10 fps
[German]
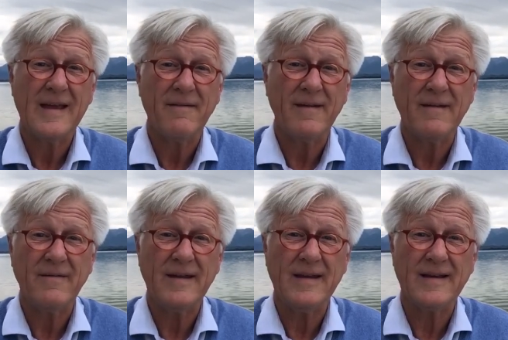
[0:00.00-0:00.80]
Wenn
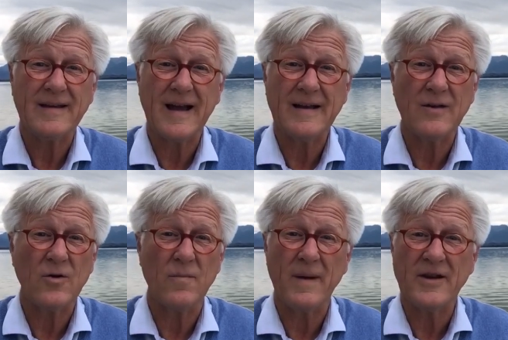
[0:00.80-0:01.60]
wir keinen
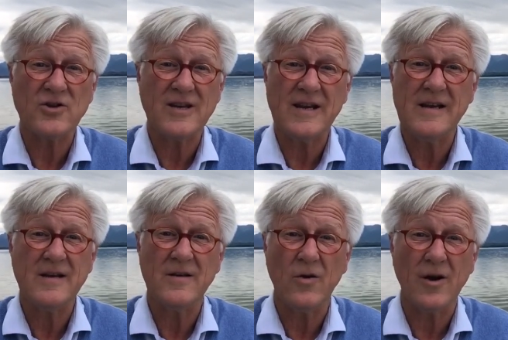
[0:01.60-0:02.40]
komplett
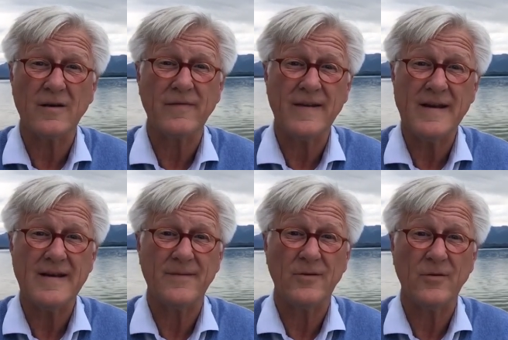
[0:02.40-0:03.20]
stillen Ort
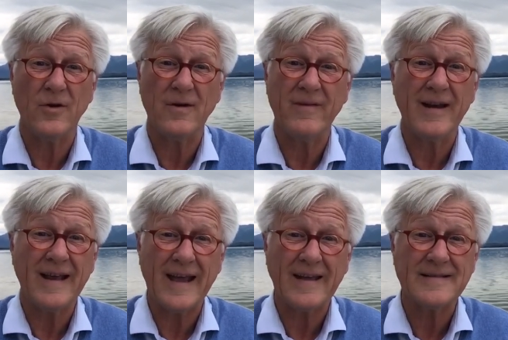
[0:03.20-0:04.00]
finden, können wir eine
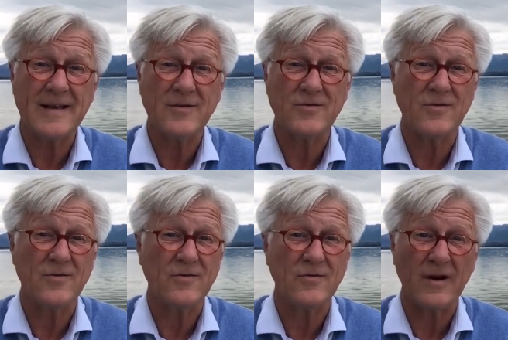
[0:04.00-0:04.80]
Kerze
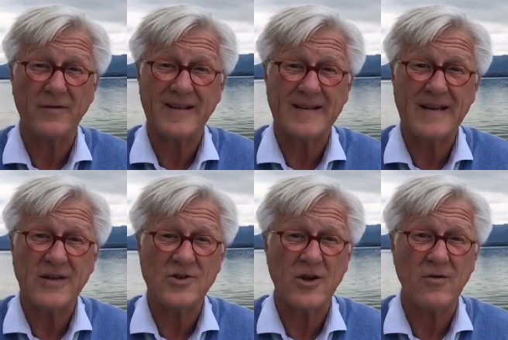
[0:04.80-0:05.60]
anzünden und auf das
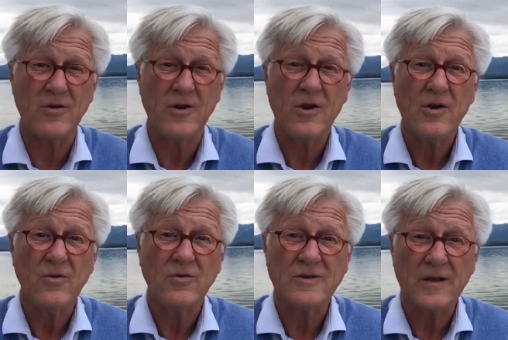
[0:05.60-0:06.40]
Licht schauen,
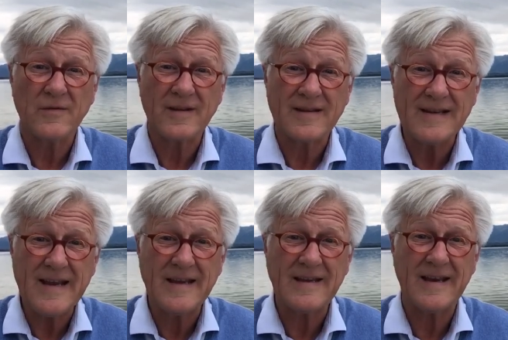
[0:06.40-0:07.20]
uns auf das
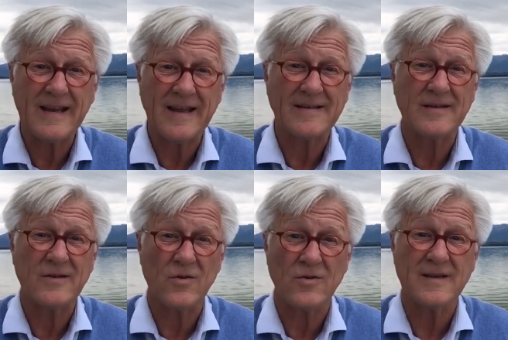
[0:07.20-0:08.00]
Licht der Kerze
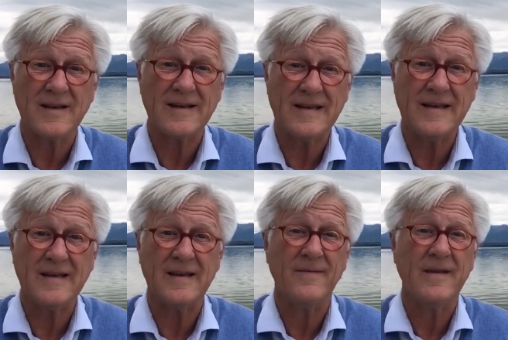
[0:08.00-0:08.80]

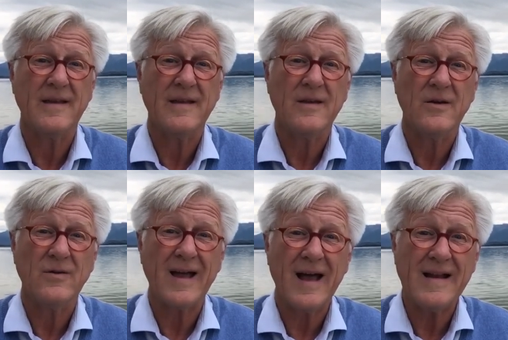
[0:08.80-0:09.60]
konzentrieren
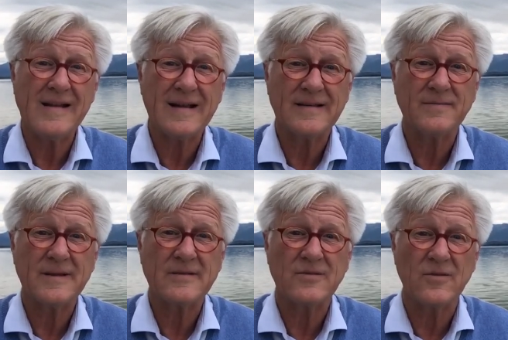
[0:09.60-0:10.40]
und all das,
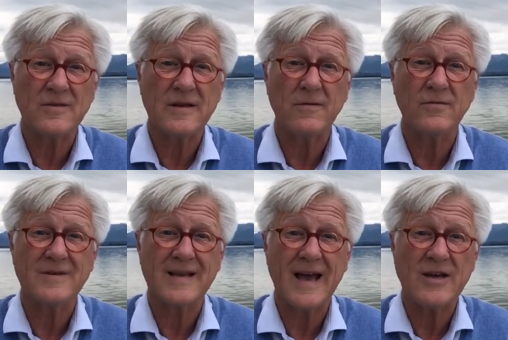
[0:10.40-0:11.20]
was sonst auf
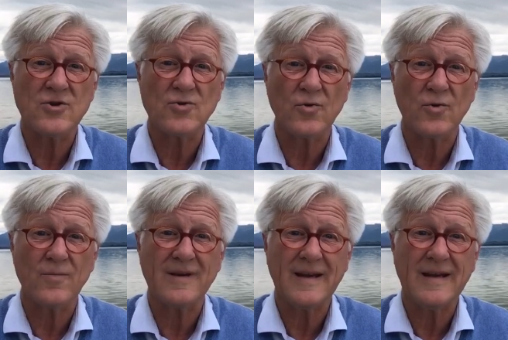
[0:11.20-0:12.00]
uns
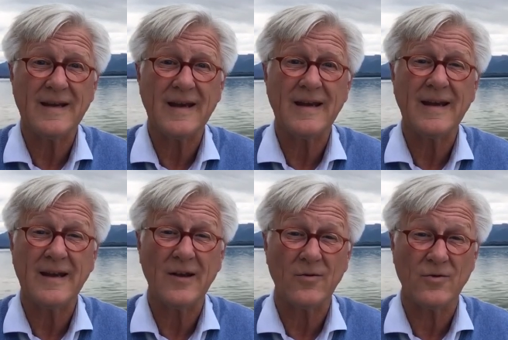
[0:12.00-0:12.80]
einströmt, in den
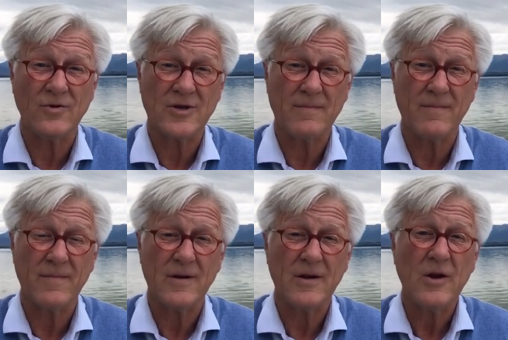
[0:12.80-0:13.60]
Hintergrund schieben
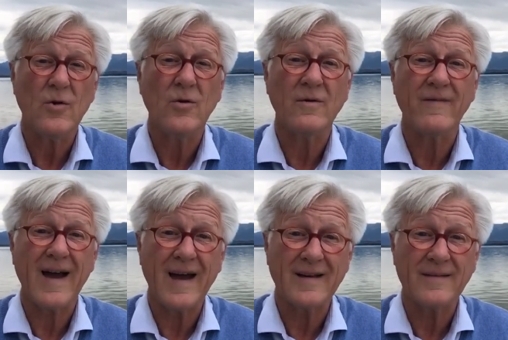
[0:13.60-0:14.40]
und
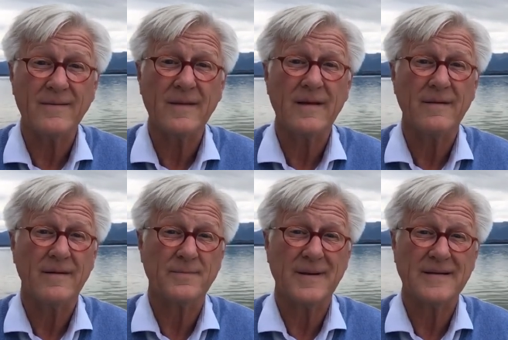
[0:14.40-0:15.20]
warten,
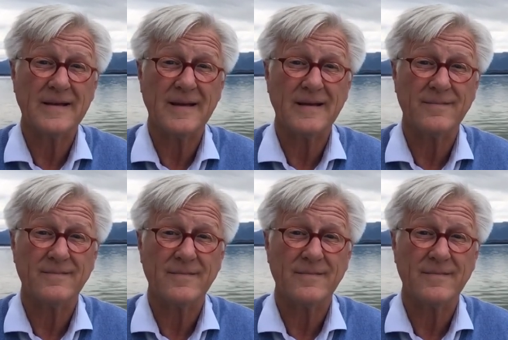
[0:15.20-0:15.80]
was passiert.